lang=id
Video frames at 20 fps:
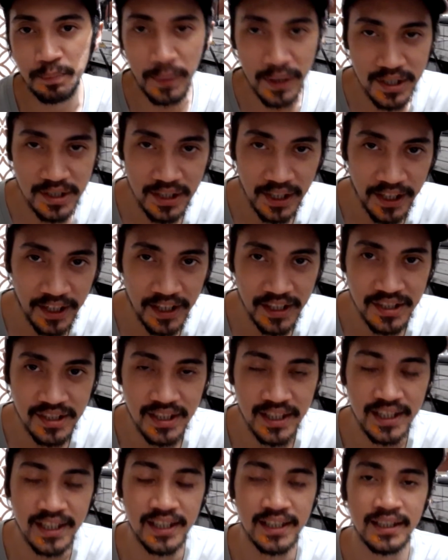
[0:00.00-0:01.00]
Special
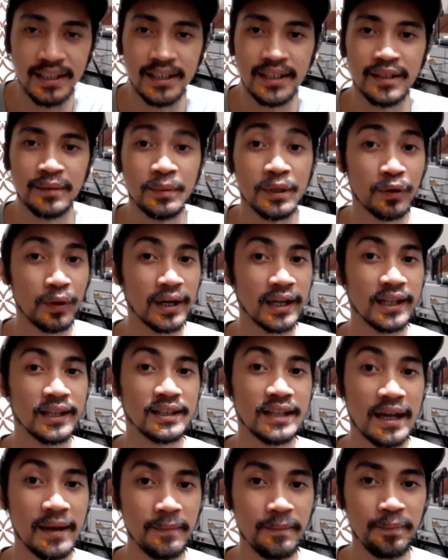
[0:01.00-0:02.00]
Edition uh, berwarna
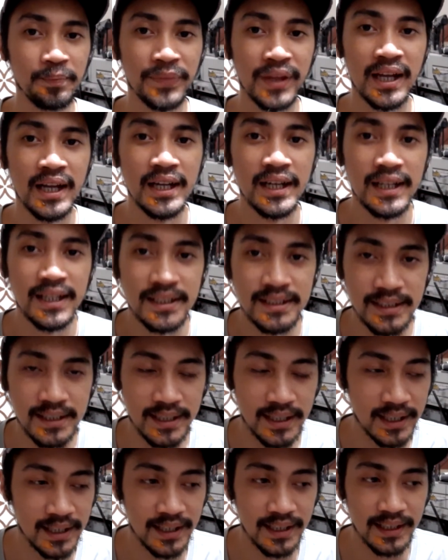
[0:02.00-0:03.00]
hitam.
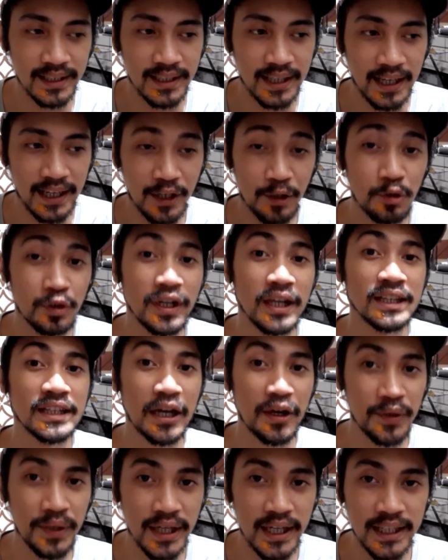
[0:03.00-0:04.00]
Jadi kalian udah
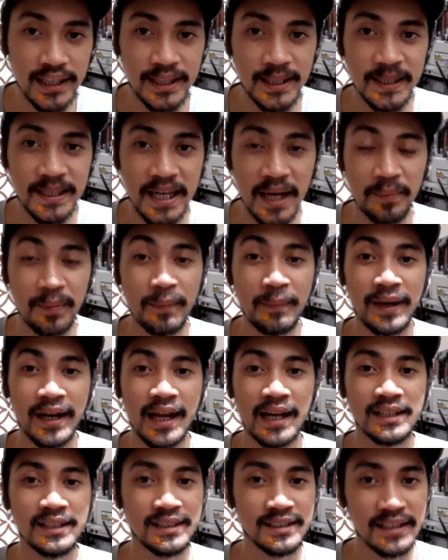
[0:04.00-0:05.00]
tahu ya tiga
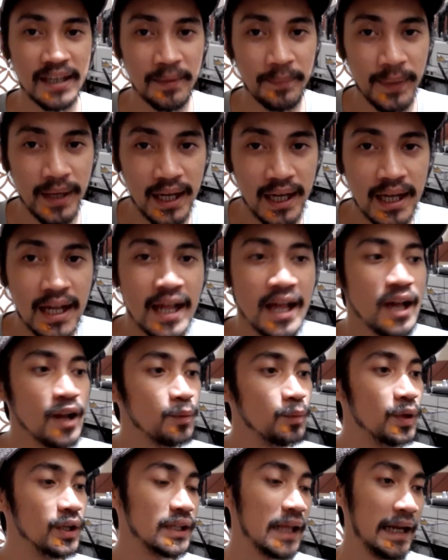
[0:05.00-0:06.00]
pemenangnya siapa.
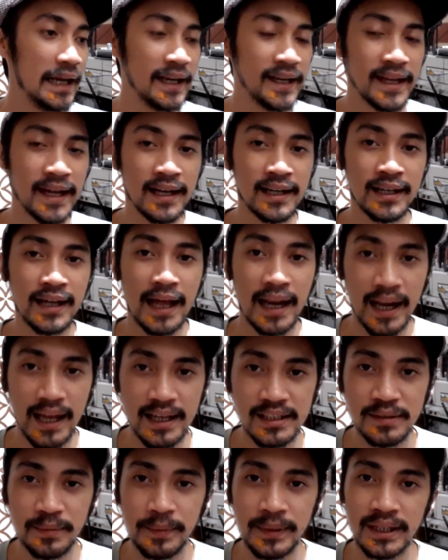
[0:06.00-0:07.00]
Buat kalian yang
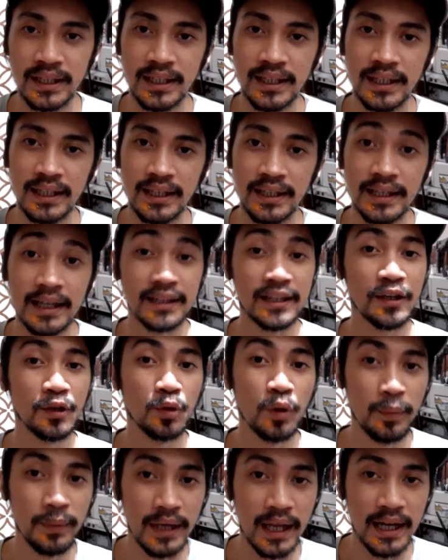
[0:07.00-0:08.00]
kalah seperti yang tadi
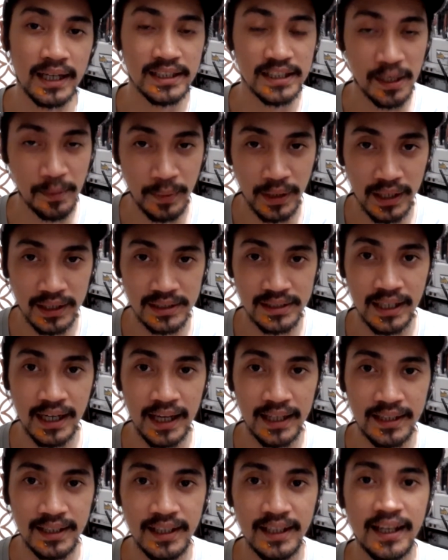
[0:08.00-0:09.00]
gue bilang jangan berkecil
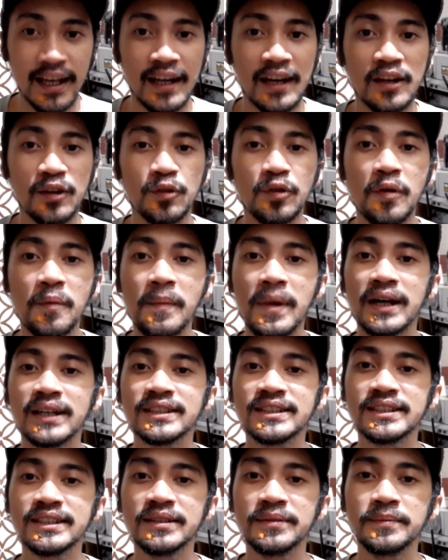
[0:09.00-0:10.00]
hati karena gue
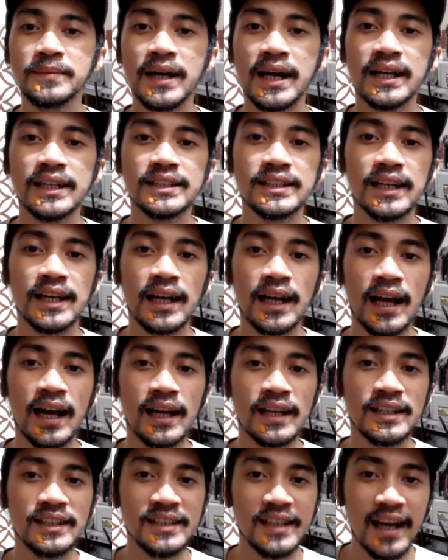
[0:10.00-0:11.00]
masih banyak
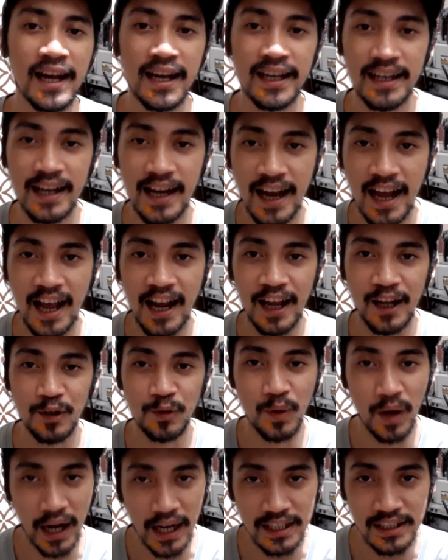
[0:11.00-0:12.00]
hadiah yang
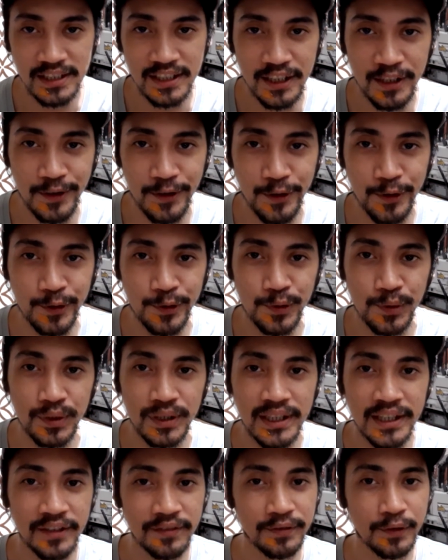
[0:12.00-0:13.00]
akan gue kasih untuk
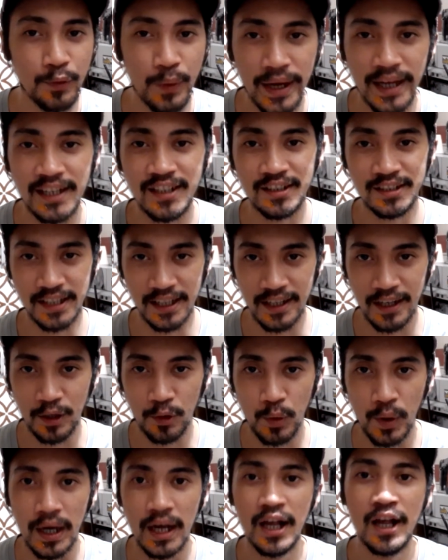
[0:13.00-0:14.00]
giveaway di channel
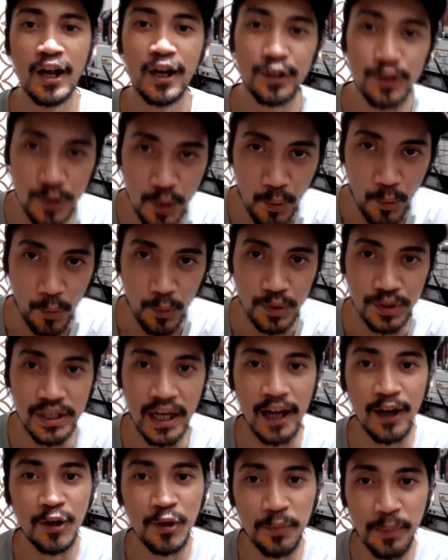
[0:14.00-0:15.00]
gue. So
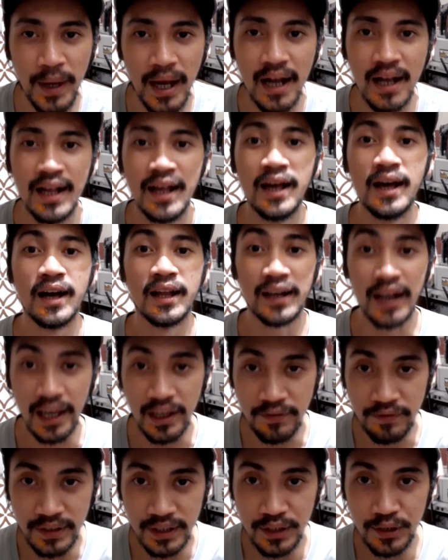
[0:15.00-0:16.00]
jangan lupa
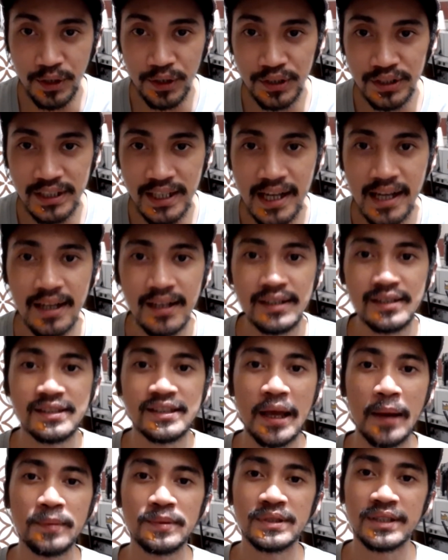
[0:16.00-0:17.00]
like videonya,
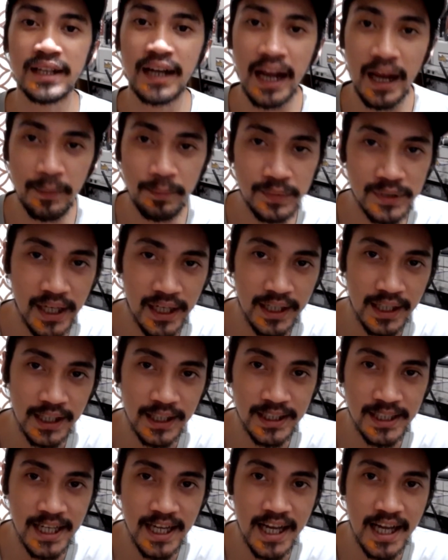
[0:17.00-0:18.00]
subscribe
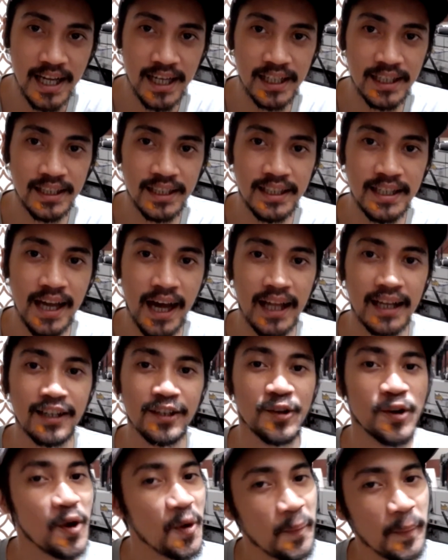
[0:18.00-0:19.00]
channelnya, dan
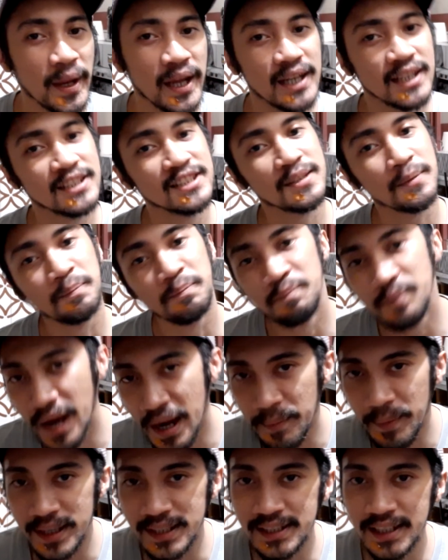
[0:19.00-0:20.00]
komen
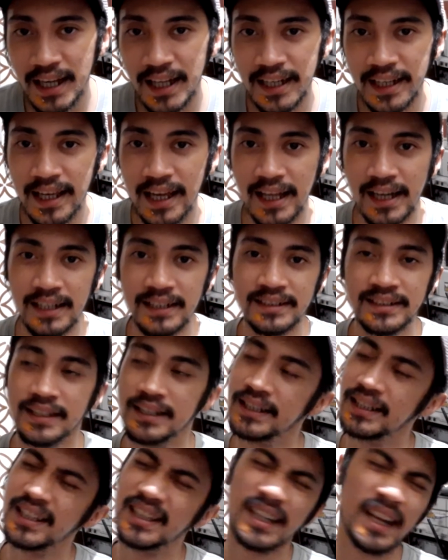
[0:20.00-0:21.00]
sebebas kalian.
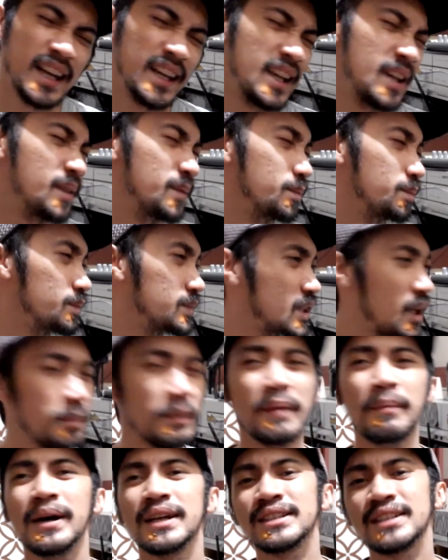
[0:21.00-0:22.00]
Jadi kalian
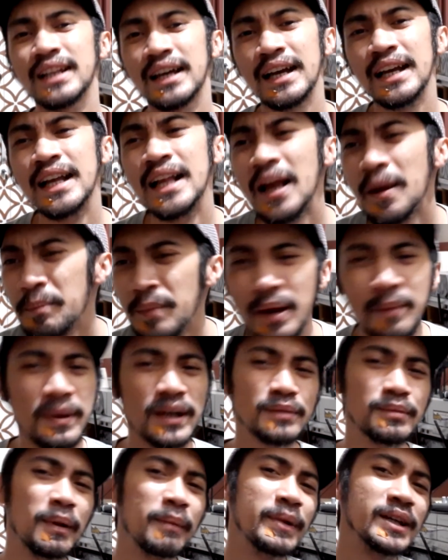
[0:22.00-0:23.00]
terbebas lah,
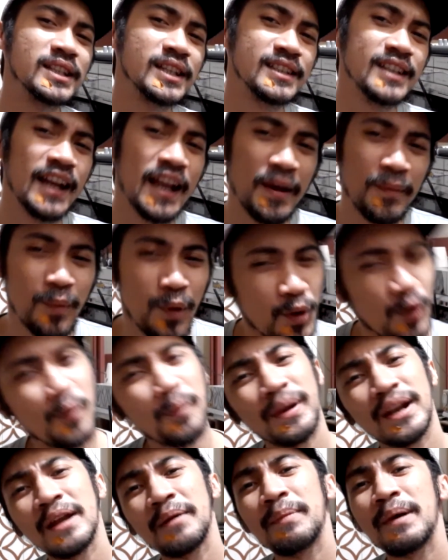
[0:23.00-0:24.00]
bebas-bebas aja lah. Mau
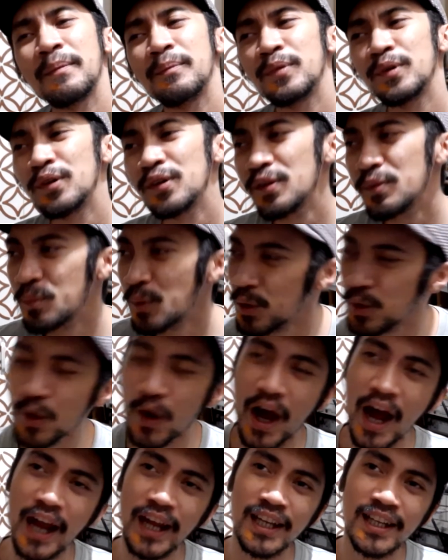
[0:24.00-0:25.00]
komen apapun, mau
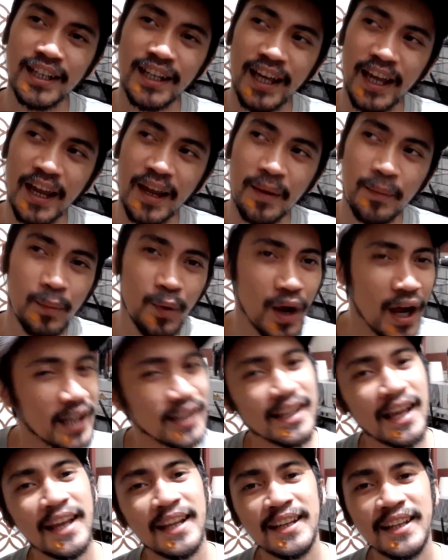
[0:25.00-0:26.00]
doain ke, mau
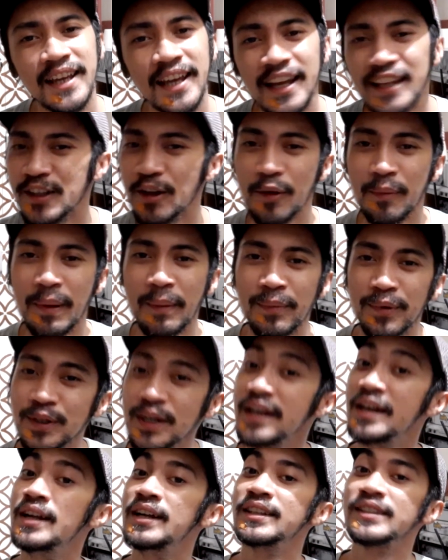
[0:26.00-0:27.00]
ngatain ke, atau
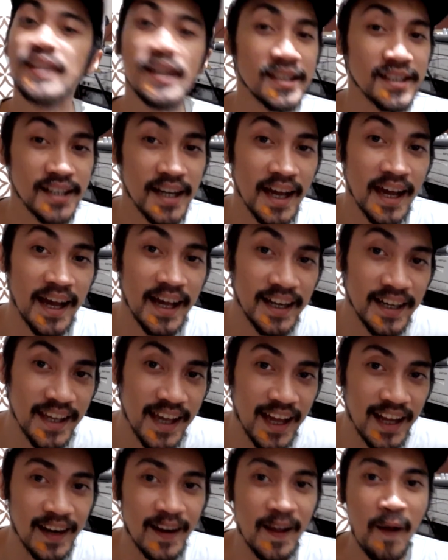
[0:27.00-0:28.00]
apapun, terserah
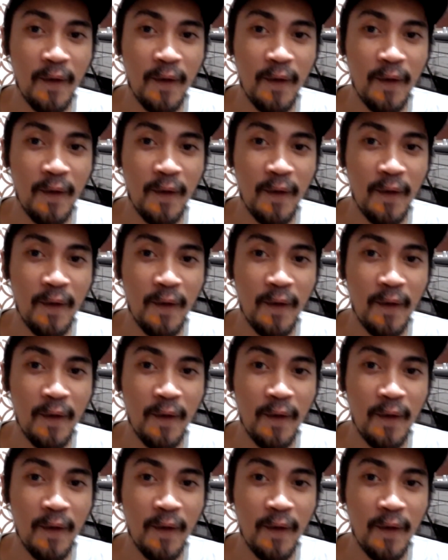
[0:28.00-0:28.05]
kalian.